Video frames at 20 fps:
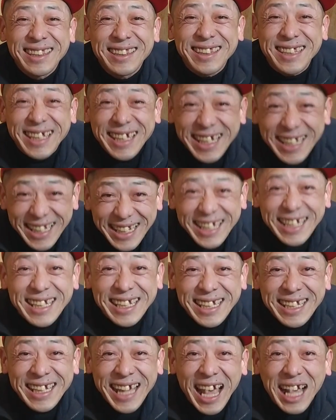月に
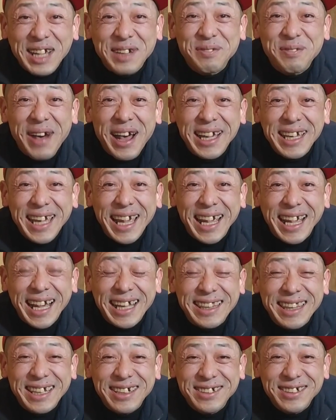100万円
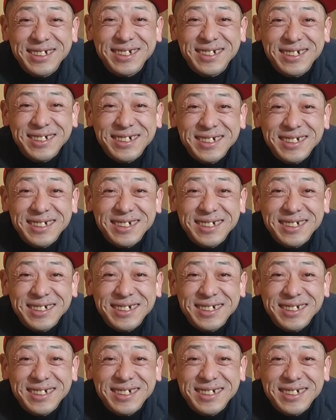稼ぐ